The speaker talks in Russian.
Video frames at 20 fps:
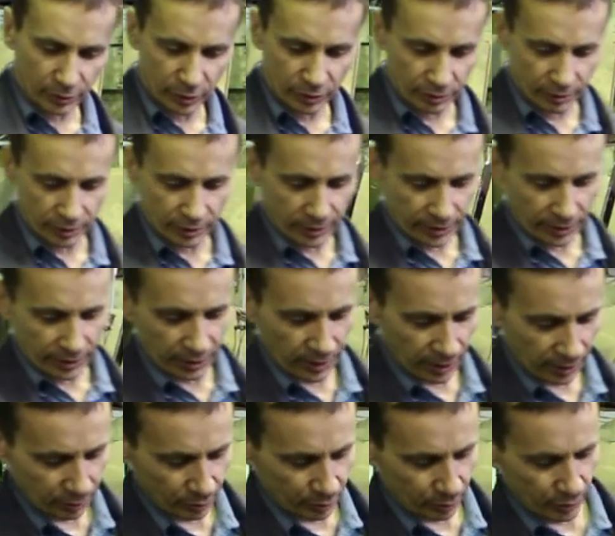много, или
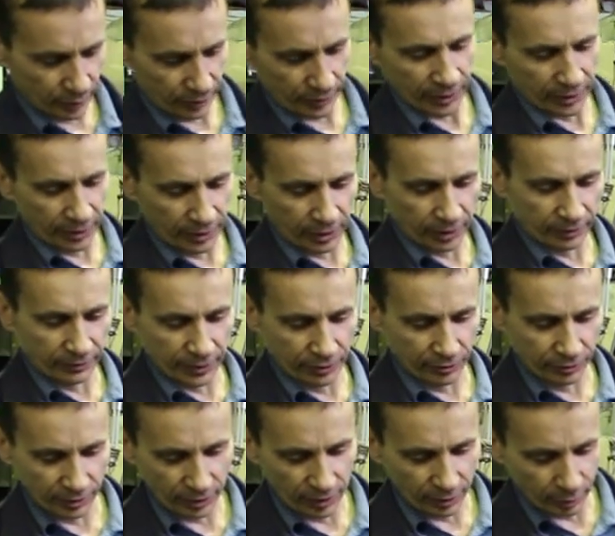там какие-то
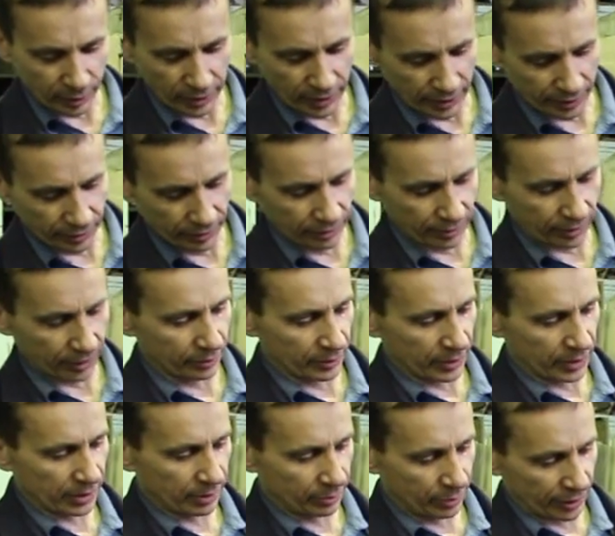ворота, или полотно там
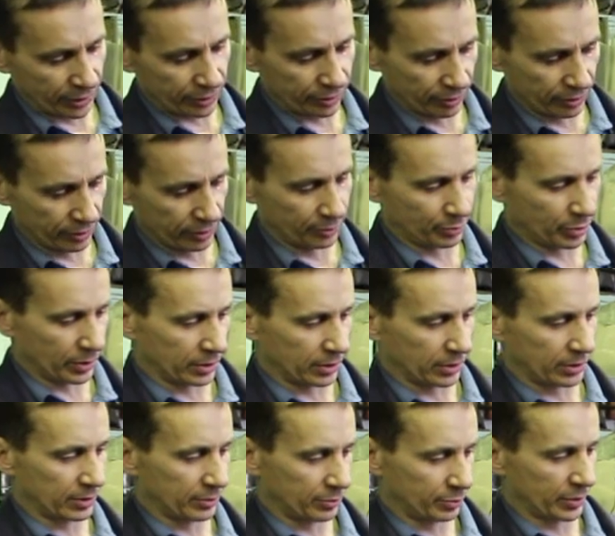надо большое
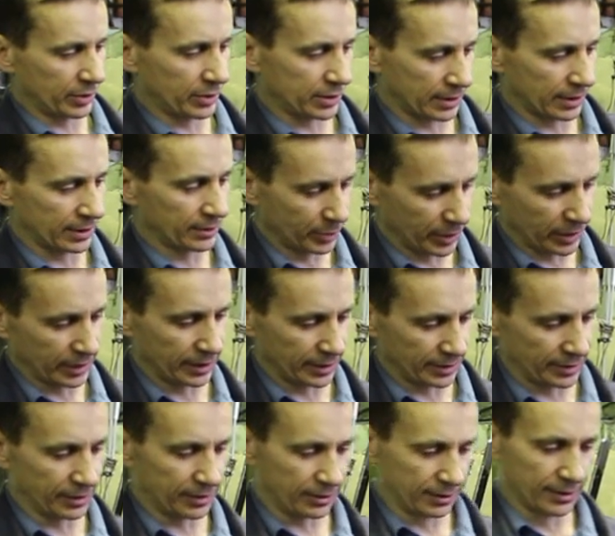это,
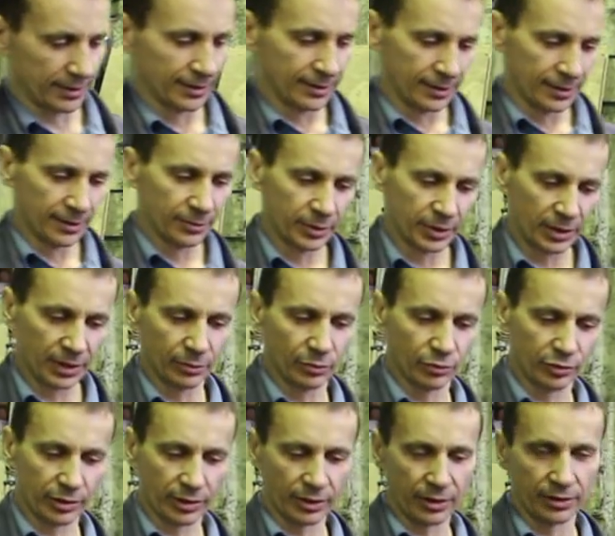покрасить, потому
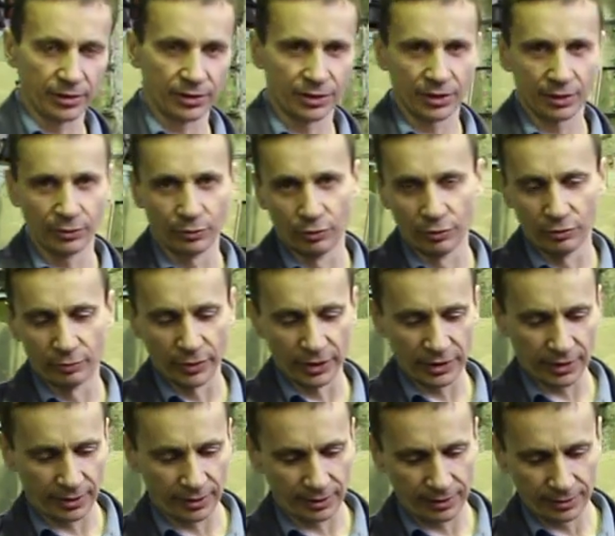что кисточка будет
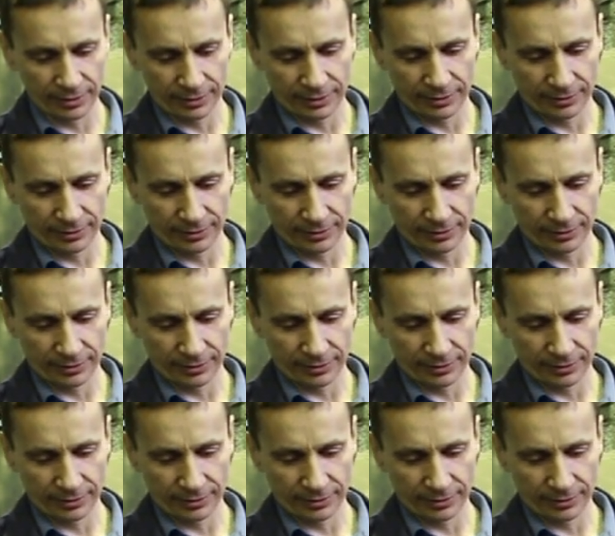мазки.